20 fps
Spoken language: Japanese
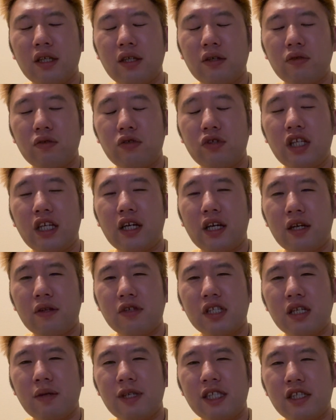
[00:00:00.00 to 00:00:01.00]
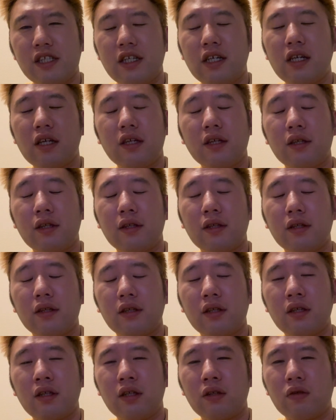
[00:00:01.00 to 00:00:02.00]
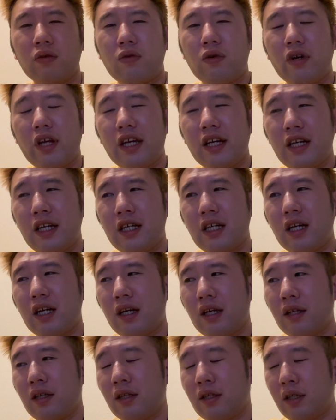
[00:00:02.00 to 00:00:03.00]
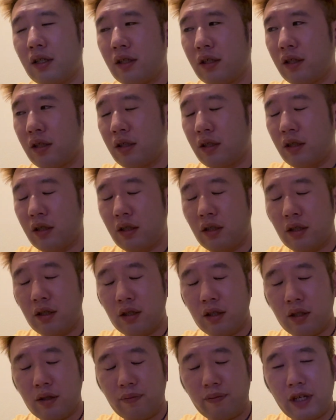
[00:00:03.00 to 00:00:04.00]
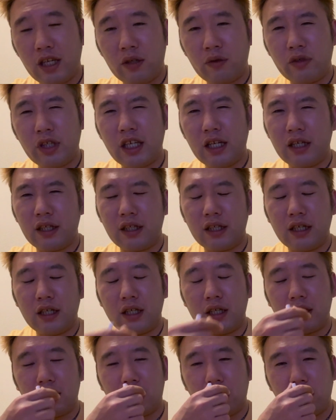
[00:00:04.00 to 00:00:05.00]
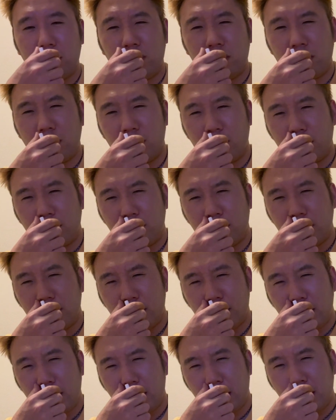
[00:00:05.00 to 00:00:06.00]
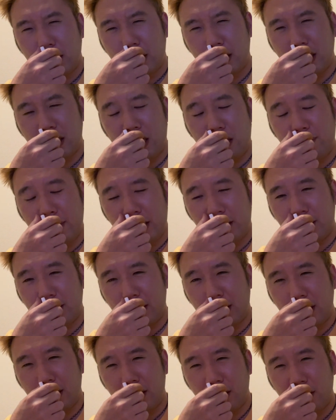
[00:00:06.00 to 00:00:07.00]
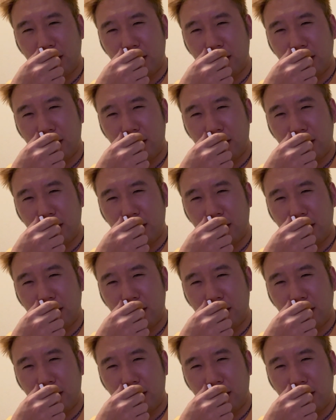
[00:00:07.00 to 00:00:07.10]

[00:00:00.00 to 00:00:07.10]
売り上げの差別化。これが、ペロリアンが昨日ひらめいた